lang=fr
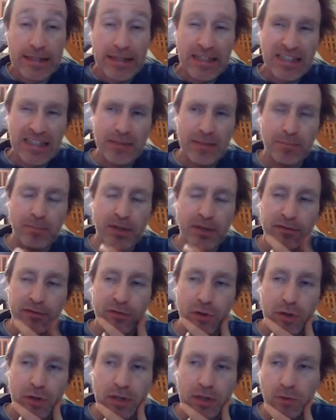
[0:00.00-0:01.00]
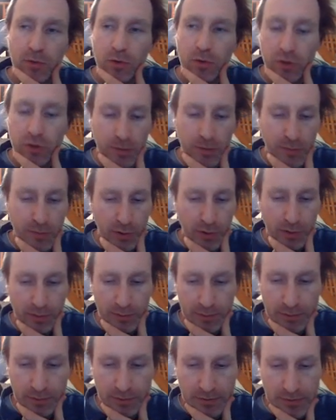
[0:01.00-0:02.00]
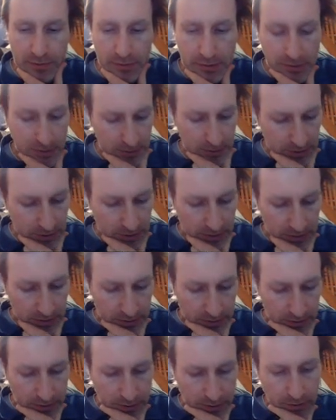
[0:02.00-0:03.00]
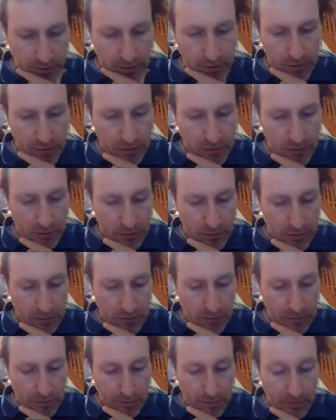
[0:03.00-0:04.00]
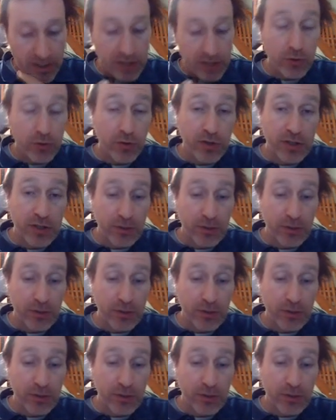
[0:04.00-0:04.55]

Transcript: n'est pas forcément au top en ce moment. Euh, mercredi